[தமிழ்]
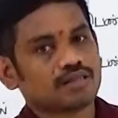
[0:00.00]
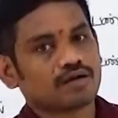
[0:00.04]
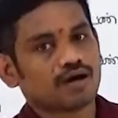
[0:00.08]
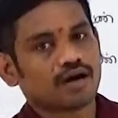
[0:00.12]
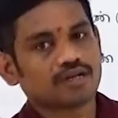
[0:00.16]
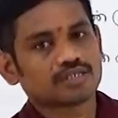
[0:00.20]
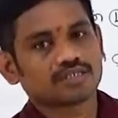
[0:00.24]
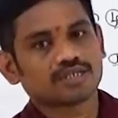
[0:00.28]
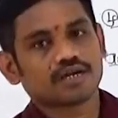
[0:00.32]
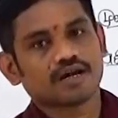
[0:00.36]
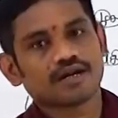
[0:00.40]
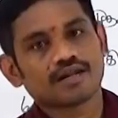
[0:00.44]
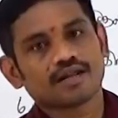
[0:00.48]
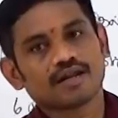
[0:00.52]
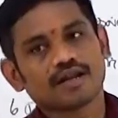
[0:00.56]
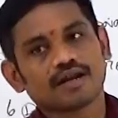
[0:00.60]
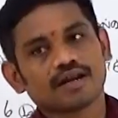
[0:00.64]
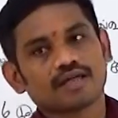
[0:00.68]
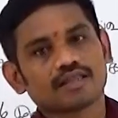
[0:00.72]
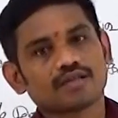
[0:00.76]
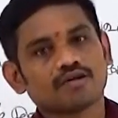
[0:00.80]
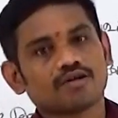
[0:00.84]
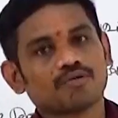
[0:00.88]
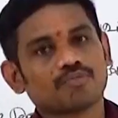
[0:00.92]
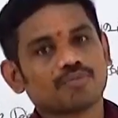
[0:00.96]
தாஷ்கண்டில்
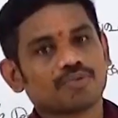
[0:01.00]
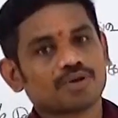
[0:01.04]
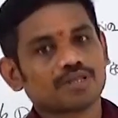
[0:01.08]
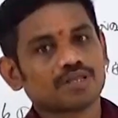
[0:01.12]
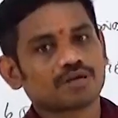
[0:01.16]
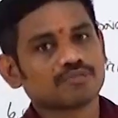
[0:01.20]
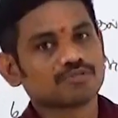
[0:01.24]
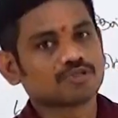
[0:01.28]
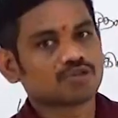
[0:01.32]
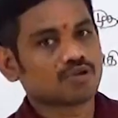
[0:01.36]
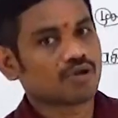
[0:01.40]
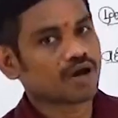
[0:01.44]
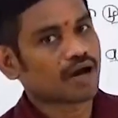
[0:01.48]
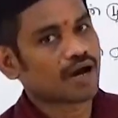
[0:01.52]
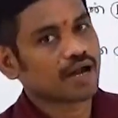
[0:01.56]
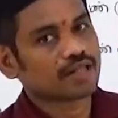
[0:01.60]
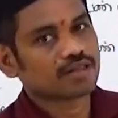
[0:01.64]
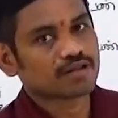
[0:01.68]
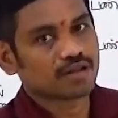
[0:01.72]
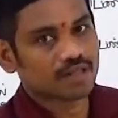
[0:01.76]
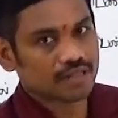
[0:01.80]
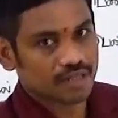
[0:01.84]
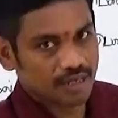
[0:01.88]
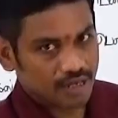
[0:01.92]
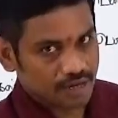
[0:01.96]
நடந்த ஒப்பந்தம்னு சொல்லுவாங்க
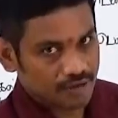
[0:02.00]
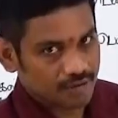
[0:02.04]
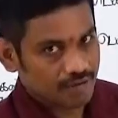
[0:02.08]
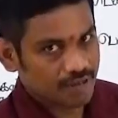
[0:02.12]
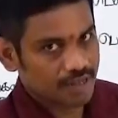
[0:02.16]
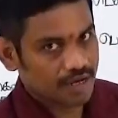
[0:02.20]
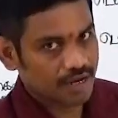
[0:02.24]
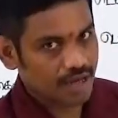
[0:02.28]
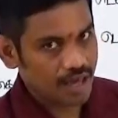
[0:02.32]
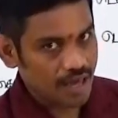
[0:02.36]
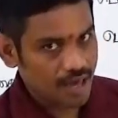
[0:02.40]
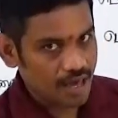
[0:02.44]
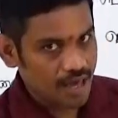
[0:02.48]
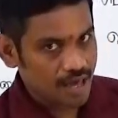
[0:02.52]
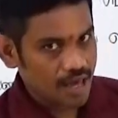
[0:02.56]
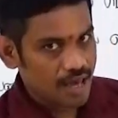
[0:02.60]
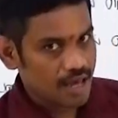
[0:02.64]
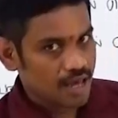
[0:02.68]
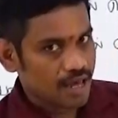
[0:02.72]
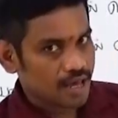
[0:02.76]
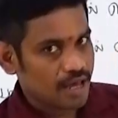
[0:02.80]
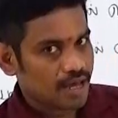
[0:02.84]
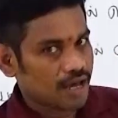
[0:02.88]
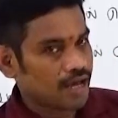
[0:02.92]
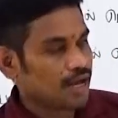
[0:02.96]
ஆயிரத்தி தொள்ளாயிரத்தி இருபதில்
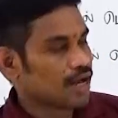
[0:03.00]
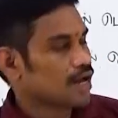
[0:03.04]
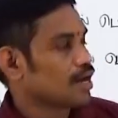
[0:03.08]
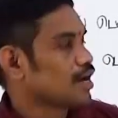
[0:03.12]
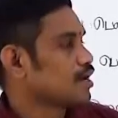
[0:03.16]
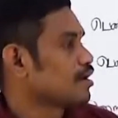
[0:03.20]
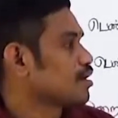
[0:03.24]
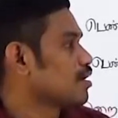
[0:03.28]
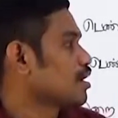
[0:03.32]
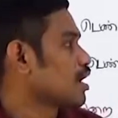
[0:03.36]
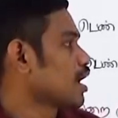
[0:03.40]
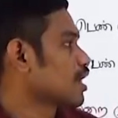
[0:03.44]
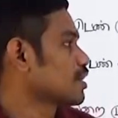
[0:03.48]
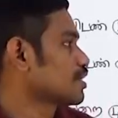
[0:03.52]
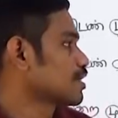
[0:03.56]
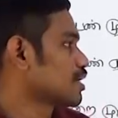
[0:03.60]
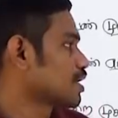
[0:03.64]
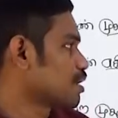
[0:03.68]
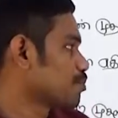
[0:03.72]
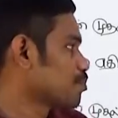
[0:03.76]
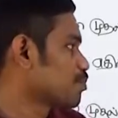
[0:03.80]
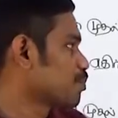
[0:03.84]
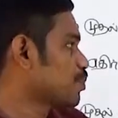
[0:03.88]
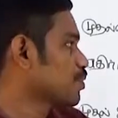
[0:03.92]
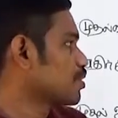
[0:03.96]

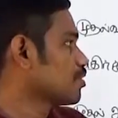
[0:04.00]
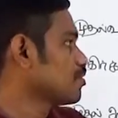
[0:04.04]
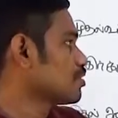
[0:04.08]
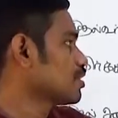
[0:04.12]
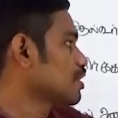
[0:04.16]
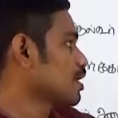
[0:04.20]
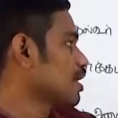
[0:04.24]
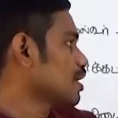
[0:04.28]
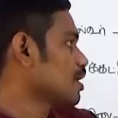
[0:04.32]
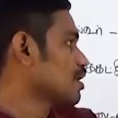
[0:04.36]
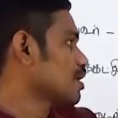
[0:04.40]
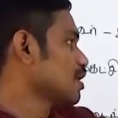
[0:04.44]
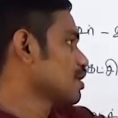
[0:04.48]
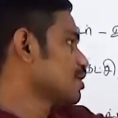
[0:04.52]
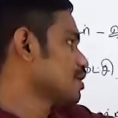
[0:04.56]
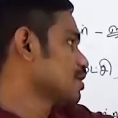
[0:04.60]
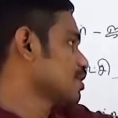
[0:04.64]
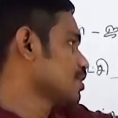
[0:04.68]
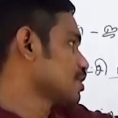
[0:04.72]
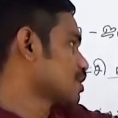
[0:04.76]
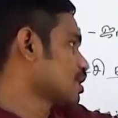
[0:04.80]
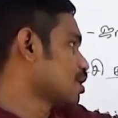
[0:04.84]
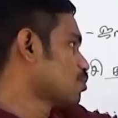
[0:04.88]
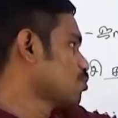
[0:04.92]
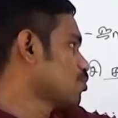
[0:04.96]
அதுக்கப்புறம் வந்து என்னென்னா
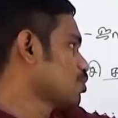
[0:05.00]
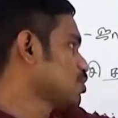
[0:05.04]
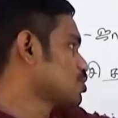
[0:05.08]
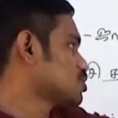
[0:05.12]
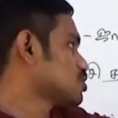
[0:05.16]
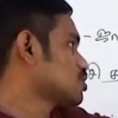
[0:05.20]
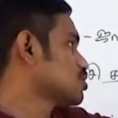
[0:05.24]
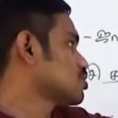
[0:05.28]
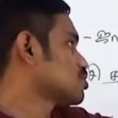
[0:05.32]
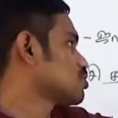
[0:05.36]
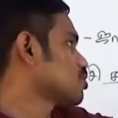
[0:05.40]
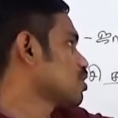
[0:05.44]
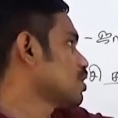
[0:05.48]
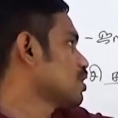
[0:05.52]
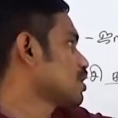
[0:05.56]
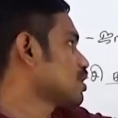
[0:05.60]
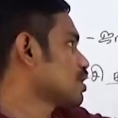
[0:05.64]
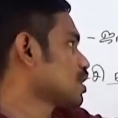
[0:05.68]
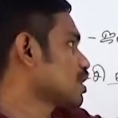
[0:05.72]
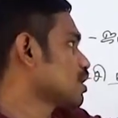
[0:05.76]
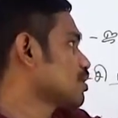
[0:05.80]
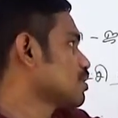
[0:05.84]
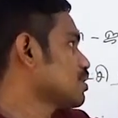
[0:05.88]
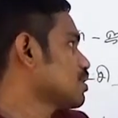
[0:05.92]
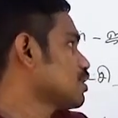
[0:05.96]
இந்த கம்யூனிஸ்ட்னு
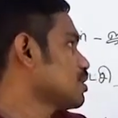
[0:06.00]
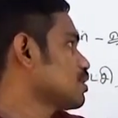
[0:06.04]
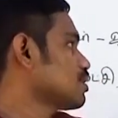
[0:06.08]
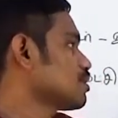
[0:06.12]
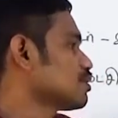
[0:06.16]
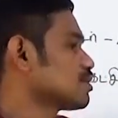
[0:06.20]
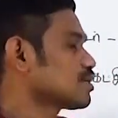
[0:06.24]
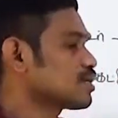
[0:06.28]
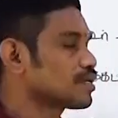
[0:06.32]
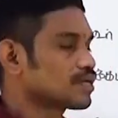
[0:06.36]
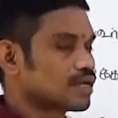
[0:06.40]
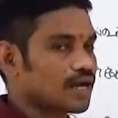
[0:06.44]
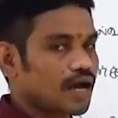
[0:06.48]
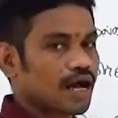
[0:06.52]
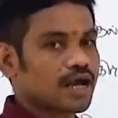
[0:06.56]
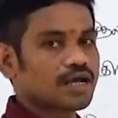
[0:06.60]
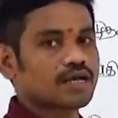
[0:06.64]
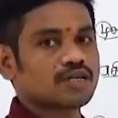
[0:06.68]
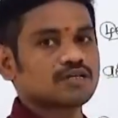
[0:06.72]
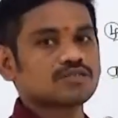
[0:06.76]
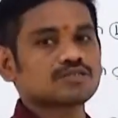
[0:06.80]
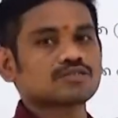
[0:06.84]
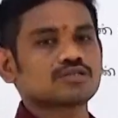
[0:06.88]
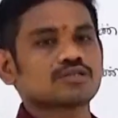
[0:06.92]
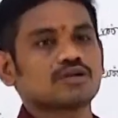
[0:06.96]
சொல்லிட்டு அதாவது
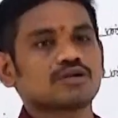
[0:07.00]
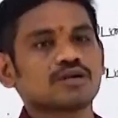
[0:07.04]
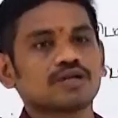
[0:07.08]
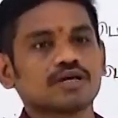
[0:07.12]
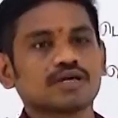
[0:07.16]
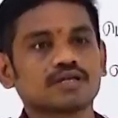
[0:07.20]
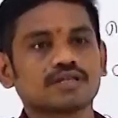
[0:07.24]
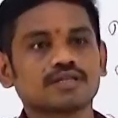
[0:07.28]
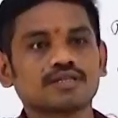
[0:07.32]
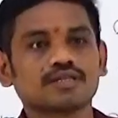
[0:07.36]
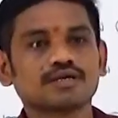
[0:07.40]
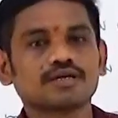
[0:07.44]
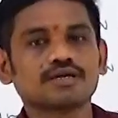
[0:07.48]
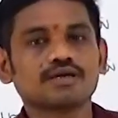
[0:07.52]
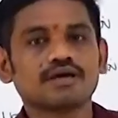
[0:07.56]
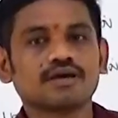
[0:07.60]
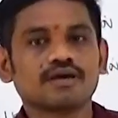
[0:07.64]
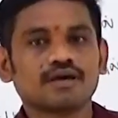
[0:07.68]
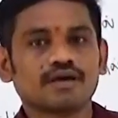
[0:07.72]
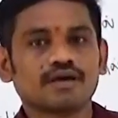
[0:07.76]
காங்கிரஸ்லேருந்து